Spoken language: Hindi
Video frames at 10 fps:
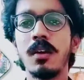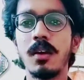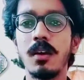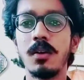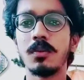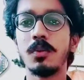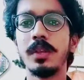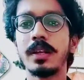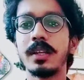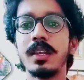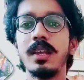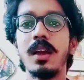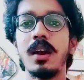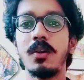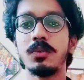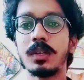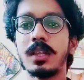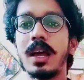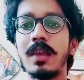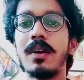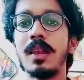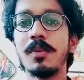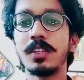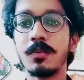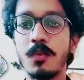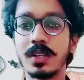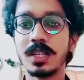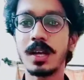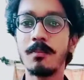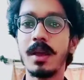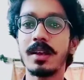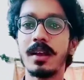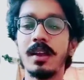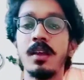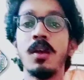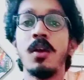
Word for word: कोई दिक्कत नहीं है हो सकता आने वाले मैचेस में वो अच्छा कम करें